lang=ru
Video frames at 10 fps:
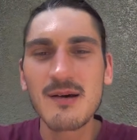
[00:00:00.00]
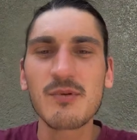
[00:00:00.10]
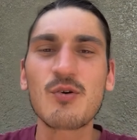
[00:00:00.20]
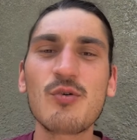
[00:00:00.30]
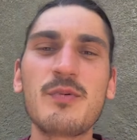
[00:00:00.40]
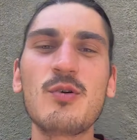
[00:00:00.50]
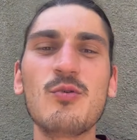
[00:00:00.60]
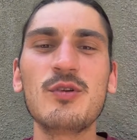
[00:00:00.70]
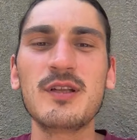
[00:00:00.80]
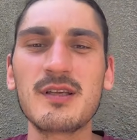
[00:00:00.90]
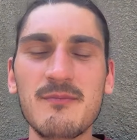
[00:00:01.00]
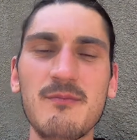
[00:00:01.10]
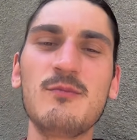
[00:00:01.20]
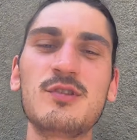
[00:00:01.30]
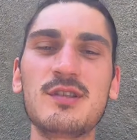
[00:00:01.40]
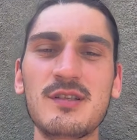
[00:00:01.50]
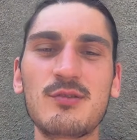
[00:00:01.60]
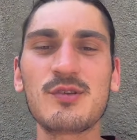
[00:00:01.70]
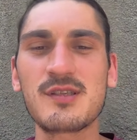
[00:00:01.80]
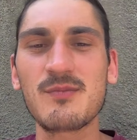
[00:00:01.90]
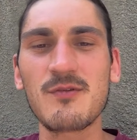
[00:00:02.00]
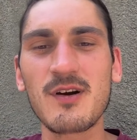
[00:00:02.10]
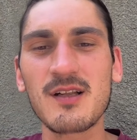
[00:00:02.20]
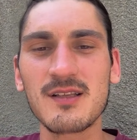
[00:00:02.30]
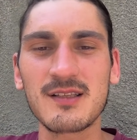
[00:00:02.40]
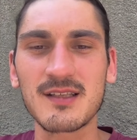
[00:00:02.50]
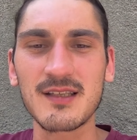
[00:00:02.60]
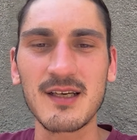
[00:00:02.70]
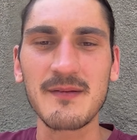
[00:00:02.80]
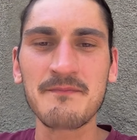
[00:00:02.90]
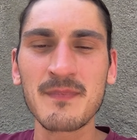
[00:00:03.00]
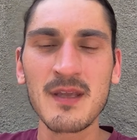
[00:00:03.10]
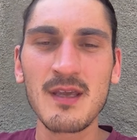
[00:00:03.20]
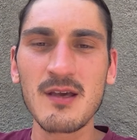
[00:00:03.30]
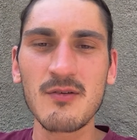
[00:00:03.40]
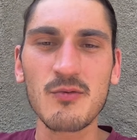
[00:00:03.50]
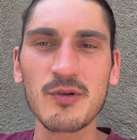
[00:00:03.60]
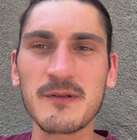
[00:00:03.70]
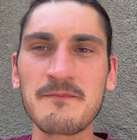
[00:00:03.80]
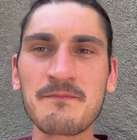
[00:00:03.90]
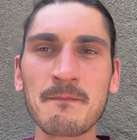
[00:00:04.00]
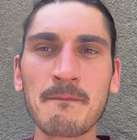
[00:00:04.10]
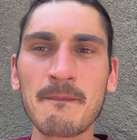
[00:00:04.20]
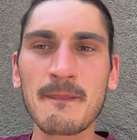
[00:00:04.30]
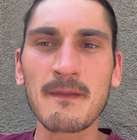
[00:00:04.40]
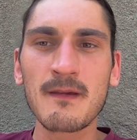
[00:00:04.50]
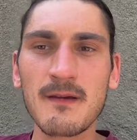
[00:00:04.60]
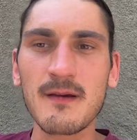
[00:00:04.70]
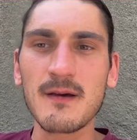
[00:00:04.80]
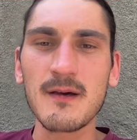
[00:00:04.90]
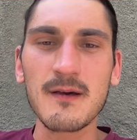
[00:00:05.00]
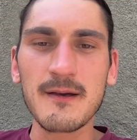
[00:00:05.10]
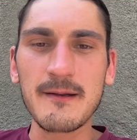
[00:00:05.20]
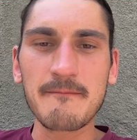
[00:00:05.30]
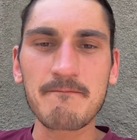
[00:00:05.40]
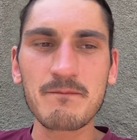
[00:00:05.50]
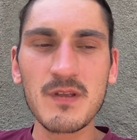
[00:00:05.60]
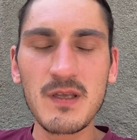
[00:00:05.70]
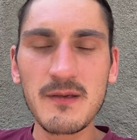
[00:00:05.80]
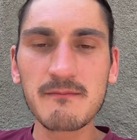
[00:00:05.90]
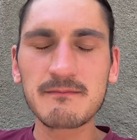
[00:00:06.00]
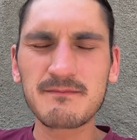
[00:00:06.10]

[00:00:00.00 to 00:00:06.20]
плохой погоды, там, может, кто зимовал и так далее. Вот. Э, и